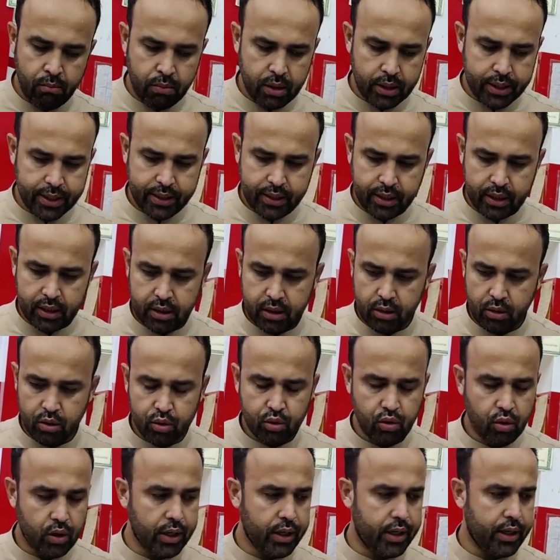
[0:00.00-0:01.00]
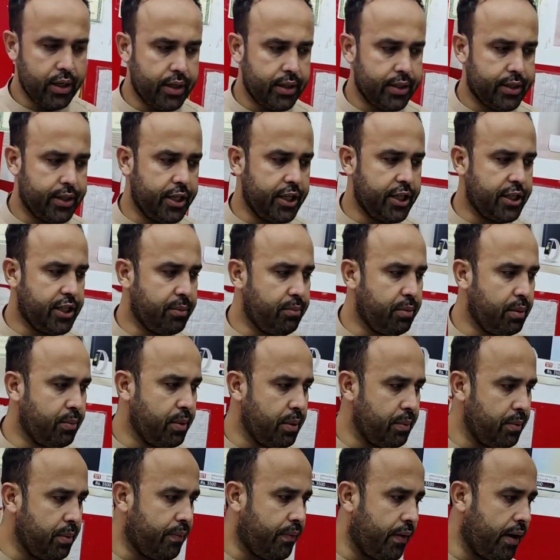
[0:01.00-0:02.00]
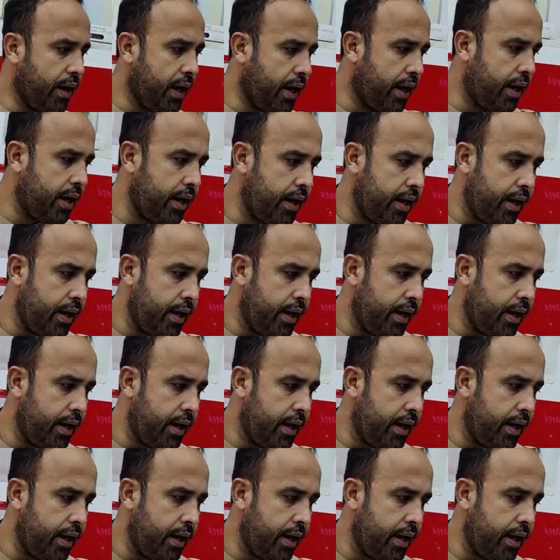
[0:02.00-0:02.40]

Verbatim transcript: बत्तीस सॉरी छः जी बी में भी पड़ा